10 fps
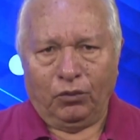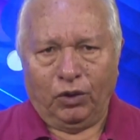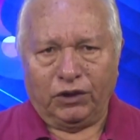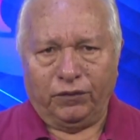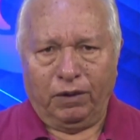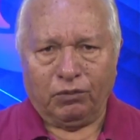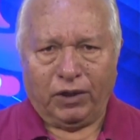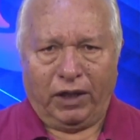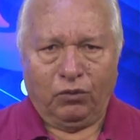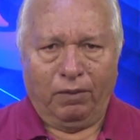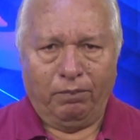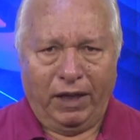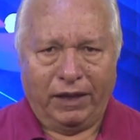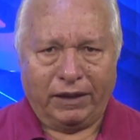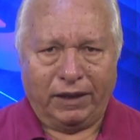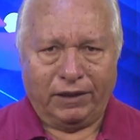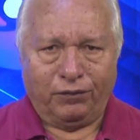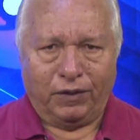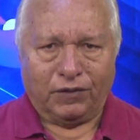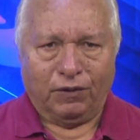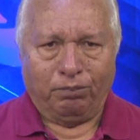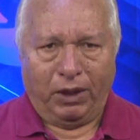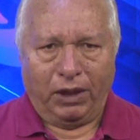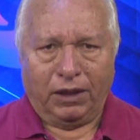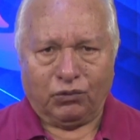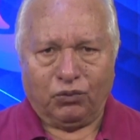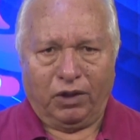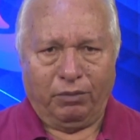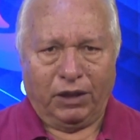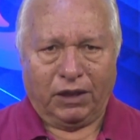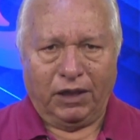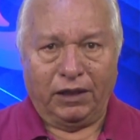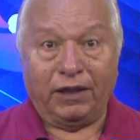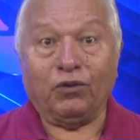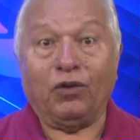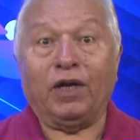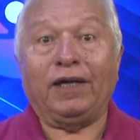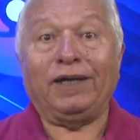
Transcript: Nós tivemos aí o América, que venceu bem na Sul-Americana e agora